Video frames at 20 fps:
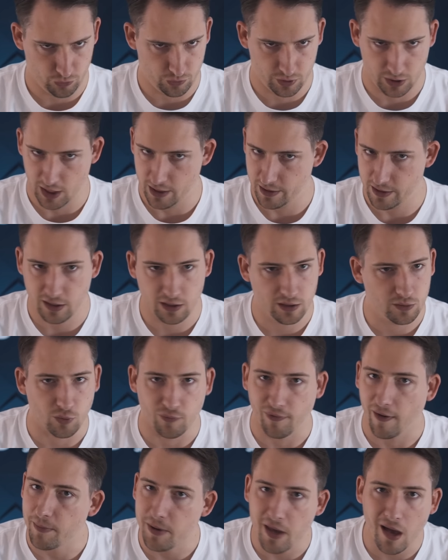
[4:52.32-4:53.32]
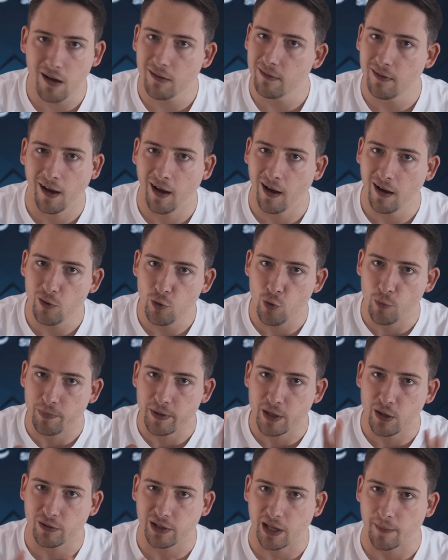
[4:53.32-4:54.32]
Jusqu'ici tout va bien, hein Le
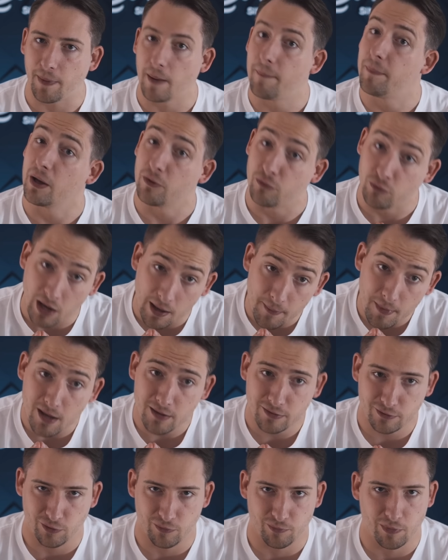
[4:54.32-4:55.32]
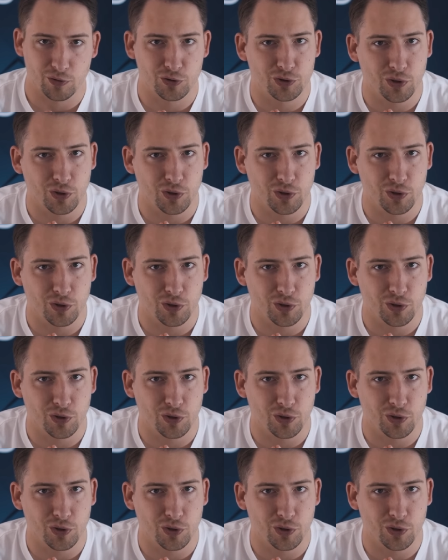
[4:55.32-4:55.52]
pilote a pas perdu la main, c'est une bonne